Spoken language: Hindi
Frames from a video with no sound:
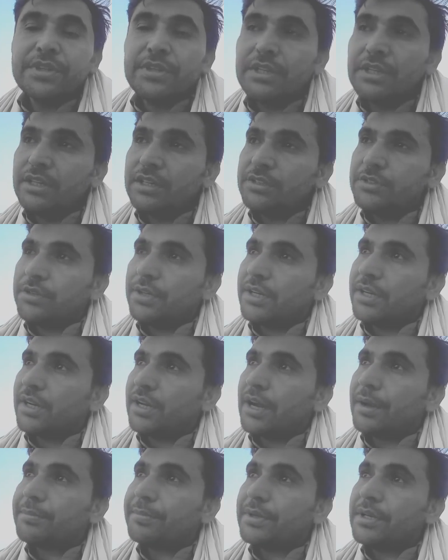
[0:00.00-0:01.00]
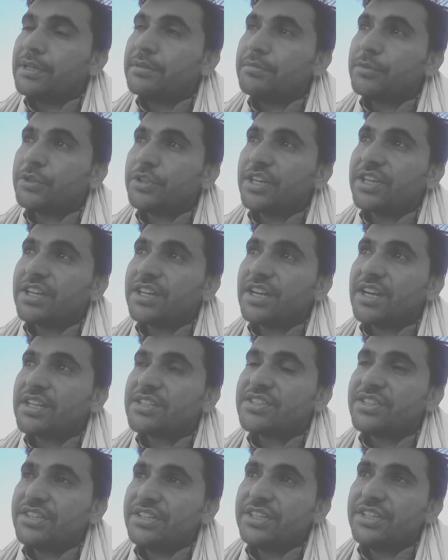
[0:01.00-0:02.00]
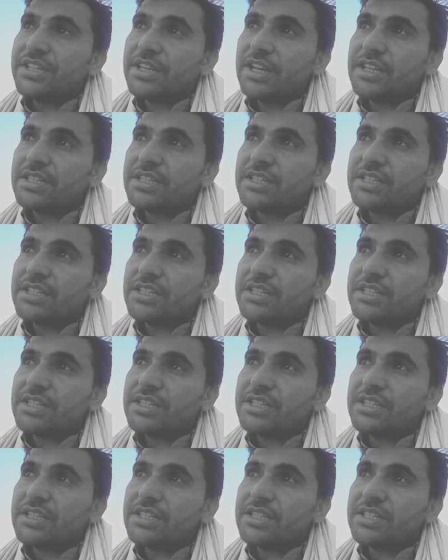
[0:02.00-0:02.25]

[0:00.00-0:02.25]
जो है ना अपनी मुतल सीट